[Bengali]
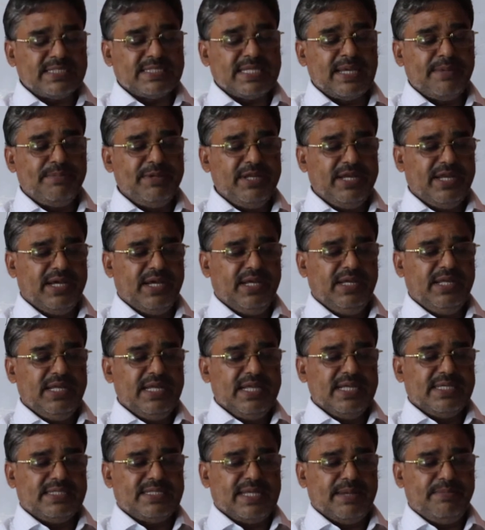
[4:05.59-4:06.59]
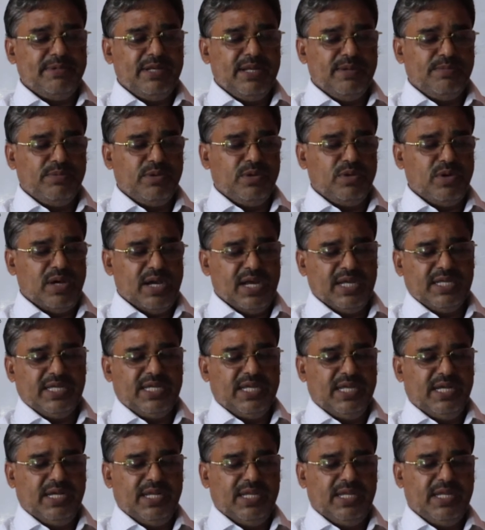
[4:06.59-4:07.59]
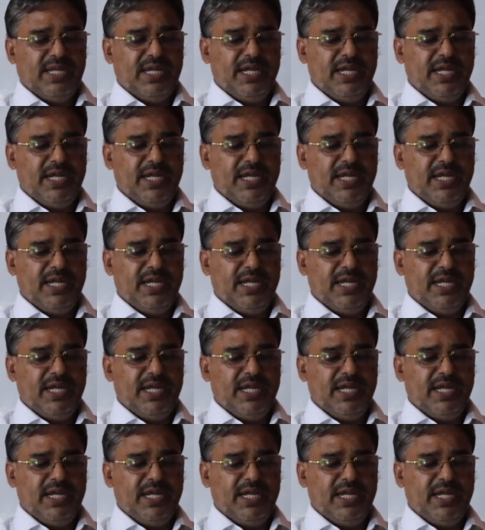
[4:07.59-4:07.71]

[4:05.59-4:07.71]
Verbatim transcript: সাবিনা সাবিনা বলল আঙ্কেল